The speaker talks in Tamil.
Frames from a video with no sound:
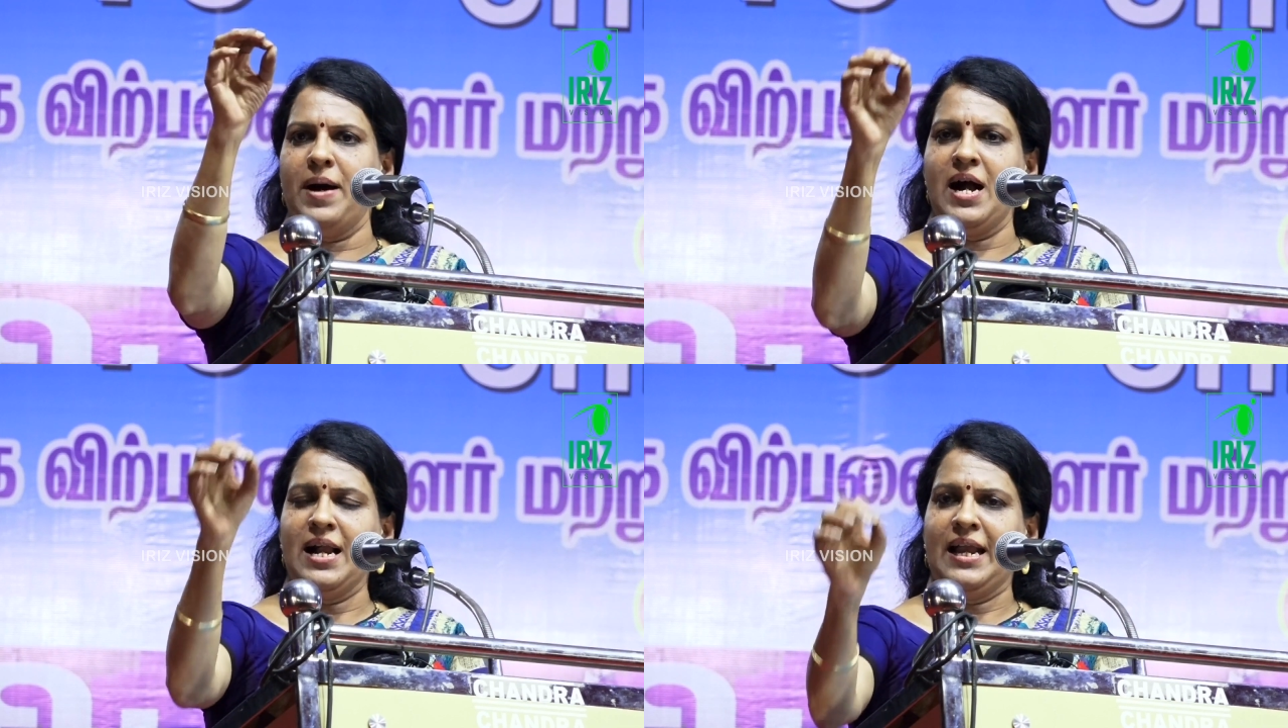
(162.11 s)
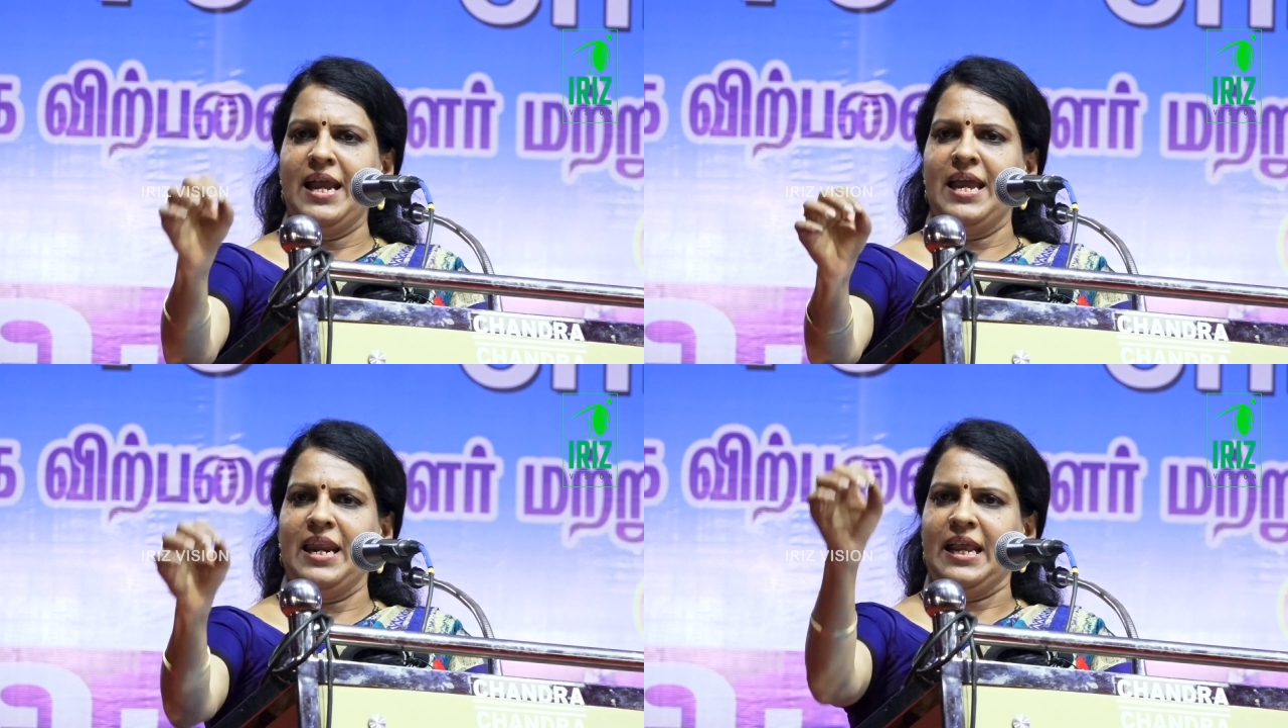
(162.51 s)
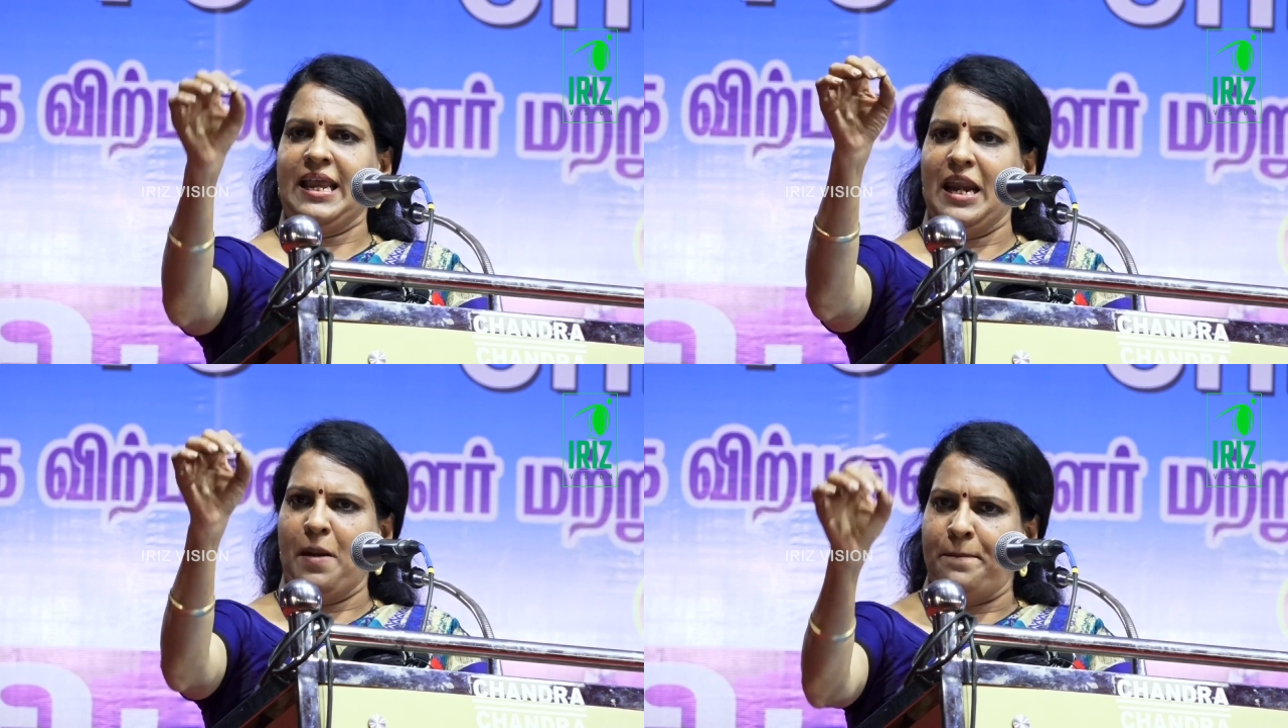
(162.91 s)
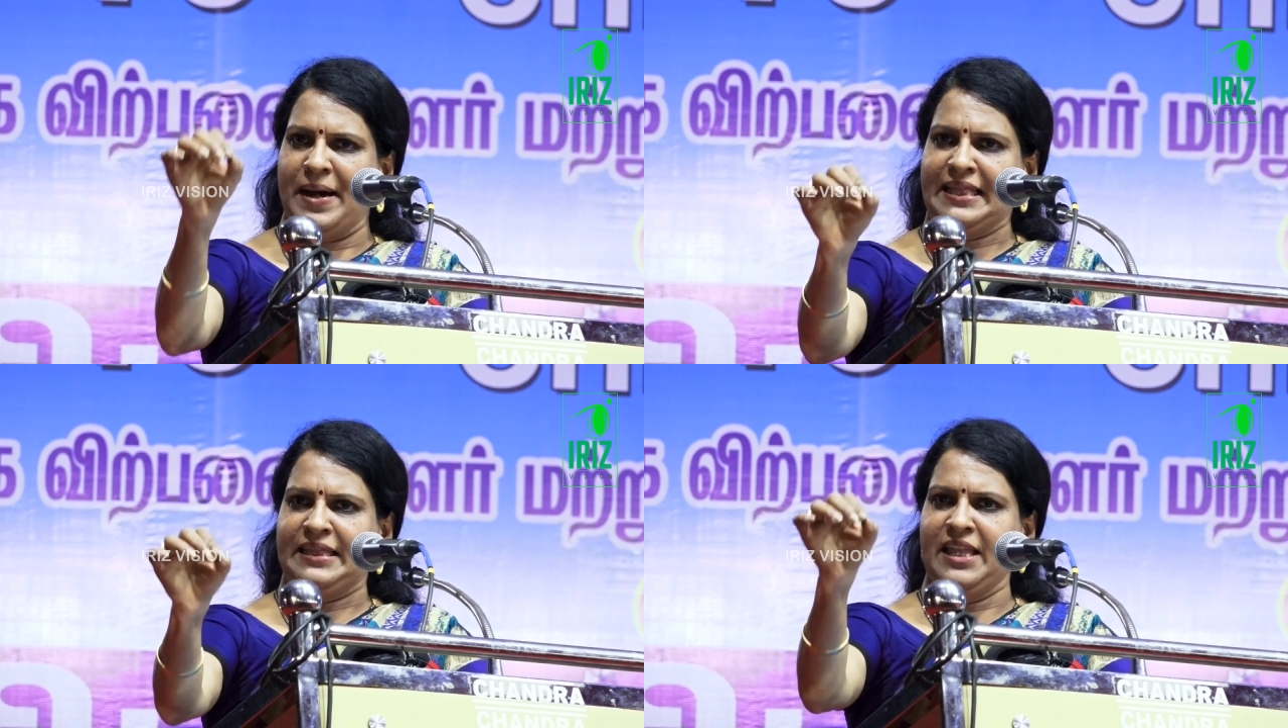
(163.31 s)
பாக்கி இருக்கிற
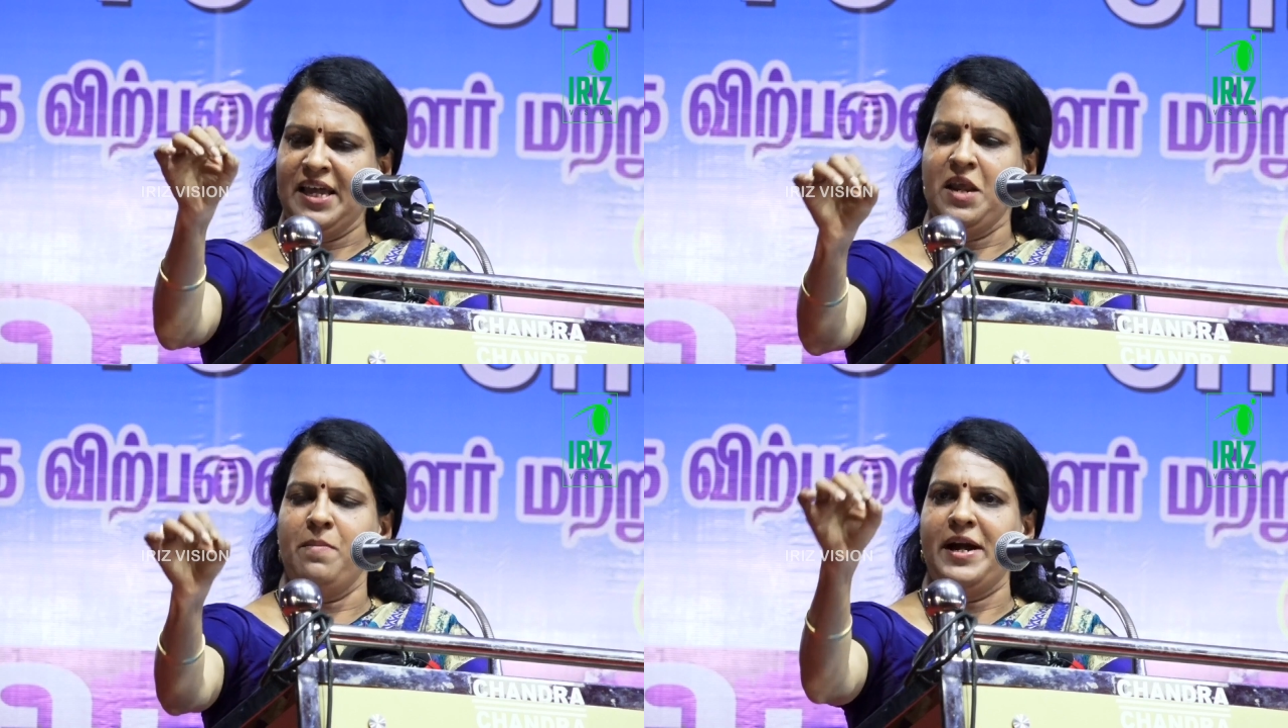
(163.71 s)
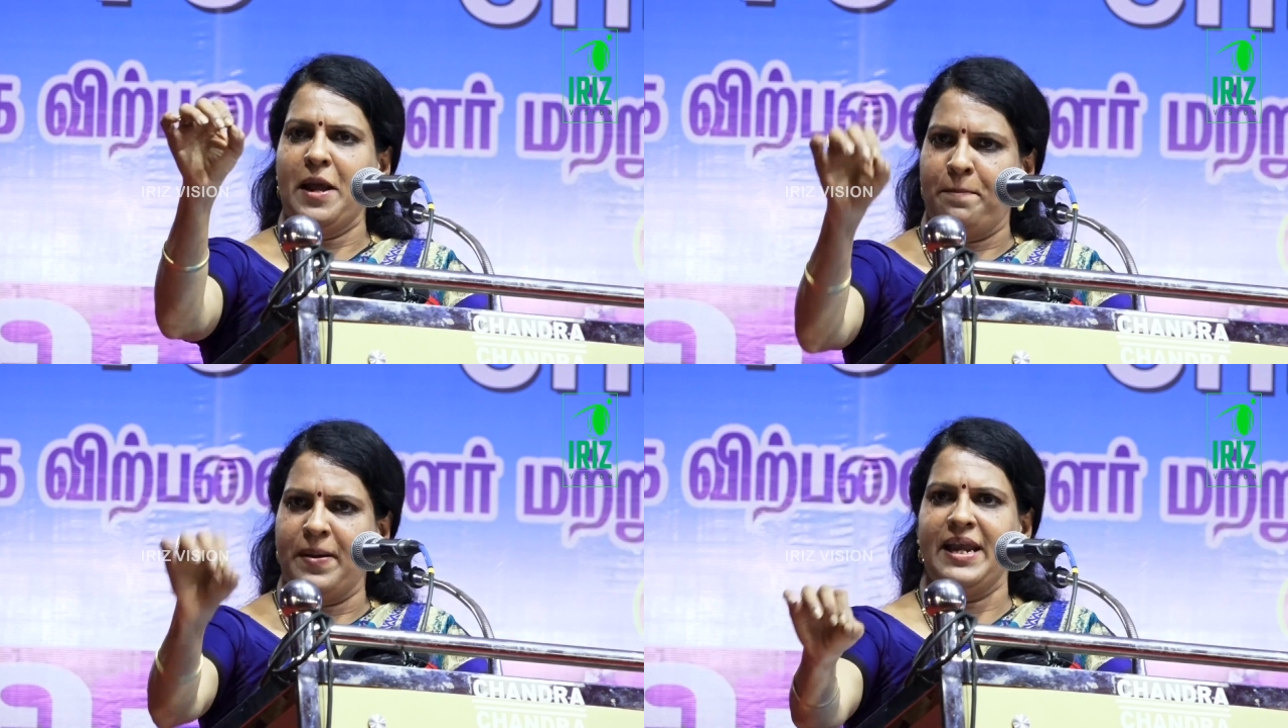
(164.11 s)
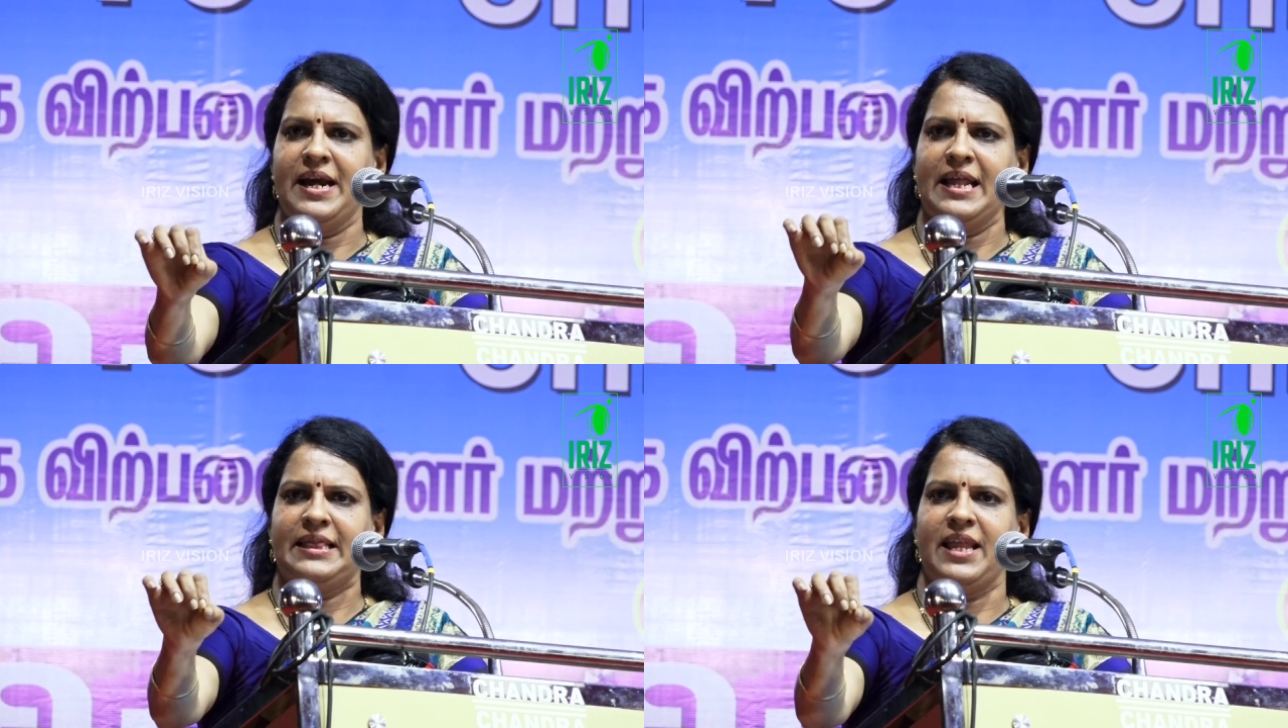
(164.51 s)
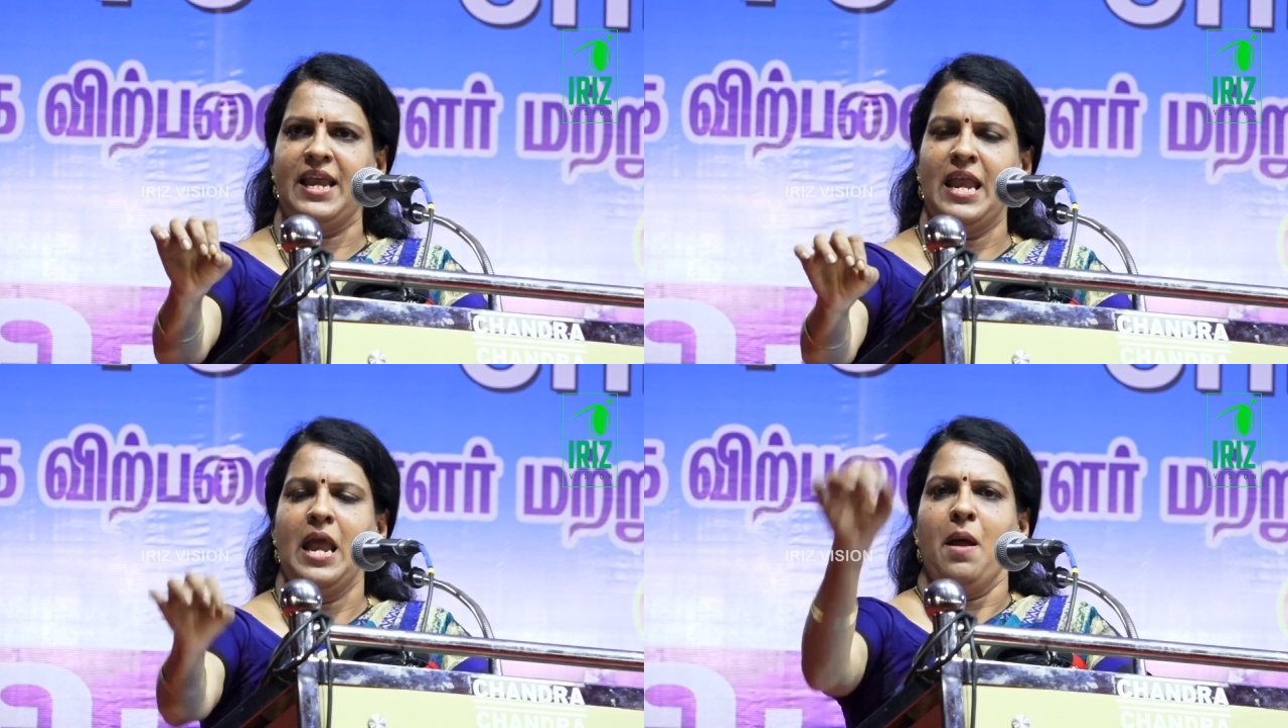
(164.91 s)
பத்து நிமிட பயணத்தை